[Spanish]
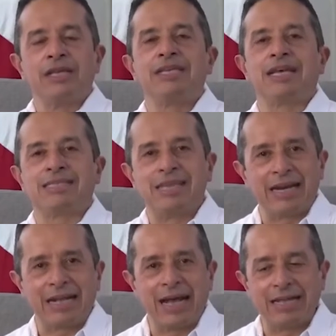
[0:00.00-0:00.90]
y
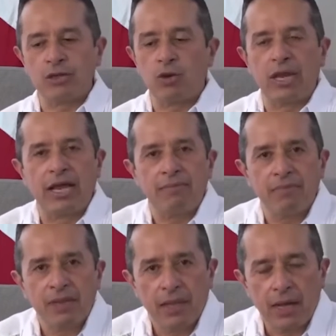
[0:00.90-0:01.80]
acercándola
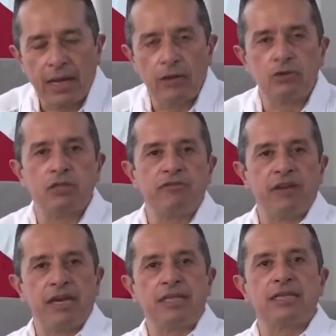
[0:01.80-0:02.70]
a los
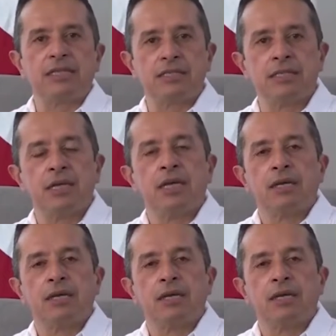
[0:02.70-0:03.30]
diferentes